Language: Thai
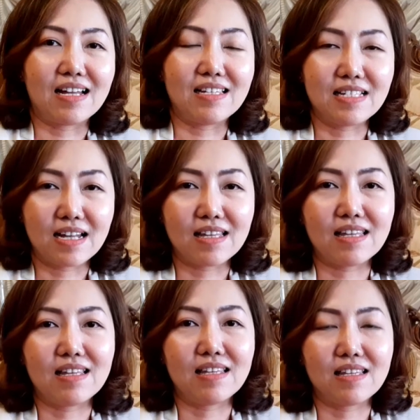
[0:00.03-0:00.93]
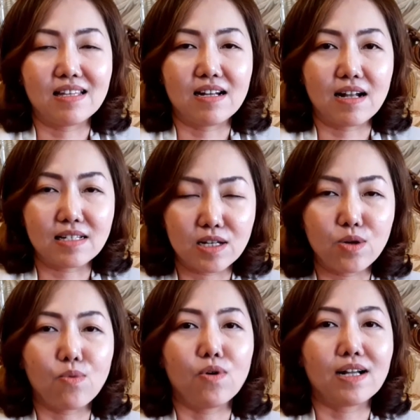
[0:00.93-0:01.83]
ดิฉันรัช
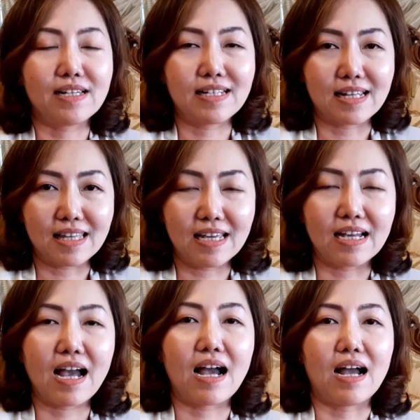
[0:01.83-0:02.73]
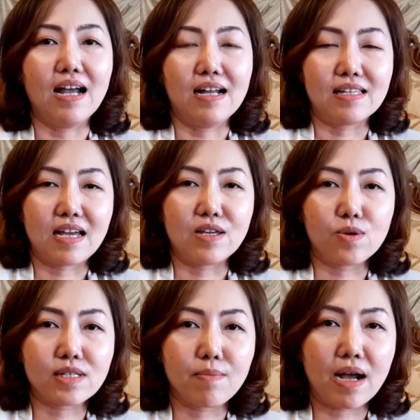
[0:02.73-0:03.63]
นกวงรีสันติค่ะ นาย
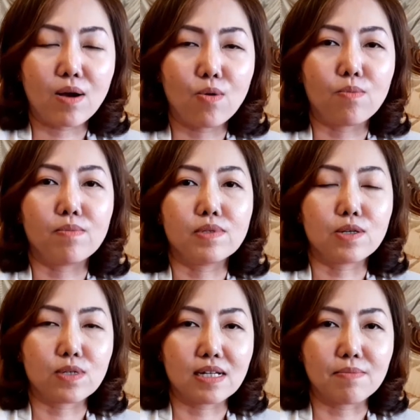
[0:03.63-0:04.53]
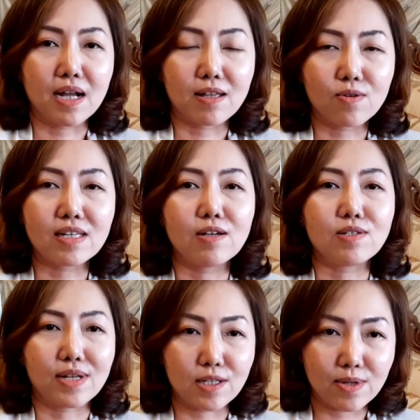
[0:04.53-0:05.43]
กสมาคมส่งเสริมการท่องเที่ยว
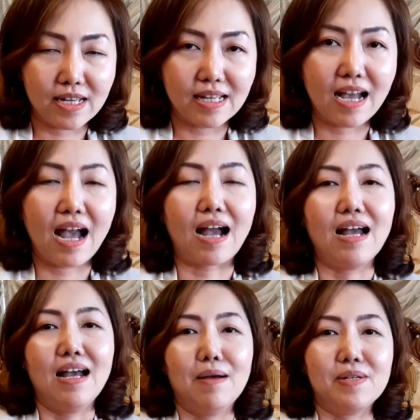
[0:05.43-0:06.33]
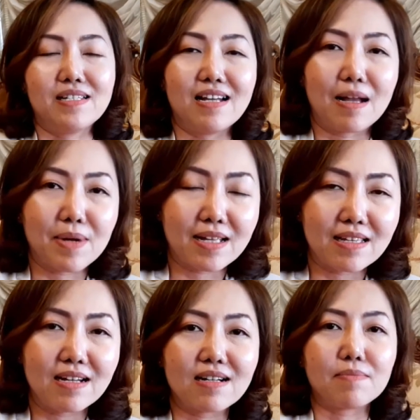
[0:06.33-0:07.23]
จังหวัดสุรินทร์ค่ะเพิ่งได้รับคัด
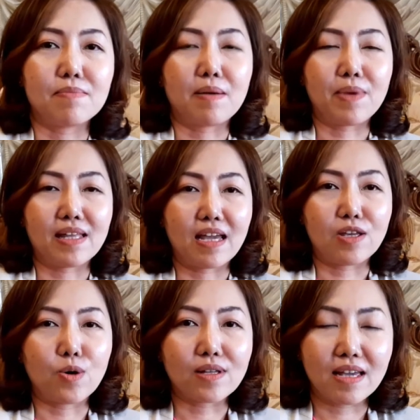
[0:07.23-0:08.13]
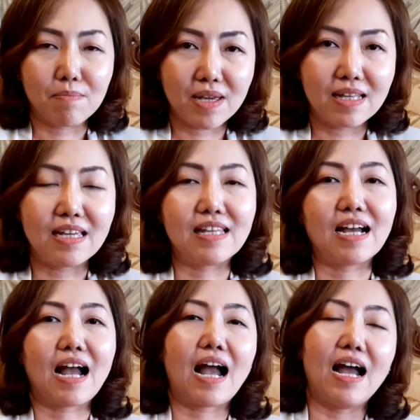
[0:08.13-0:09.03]
เลือกมาเป็นนายกในปีนี้
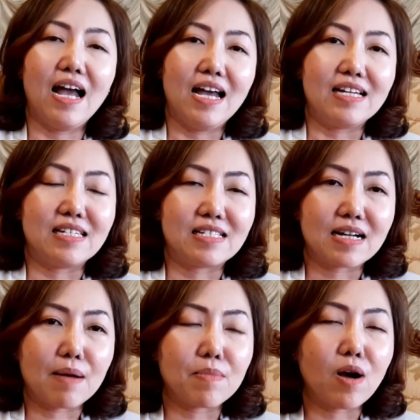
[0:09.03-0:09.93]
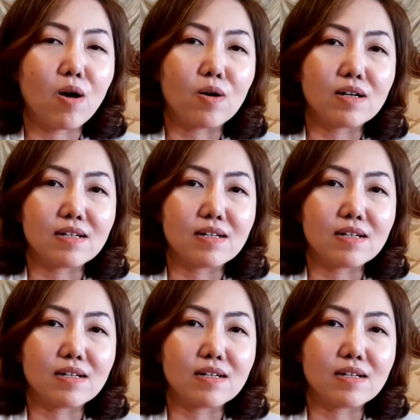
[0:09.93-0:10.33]
นะคะ กิจกรรมของ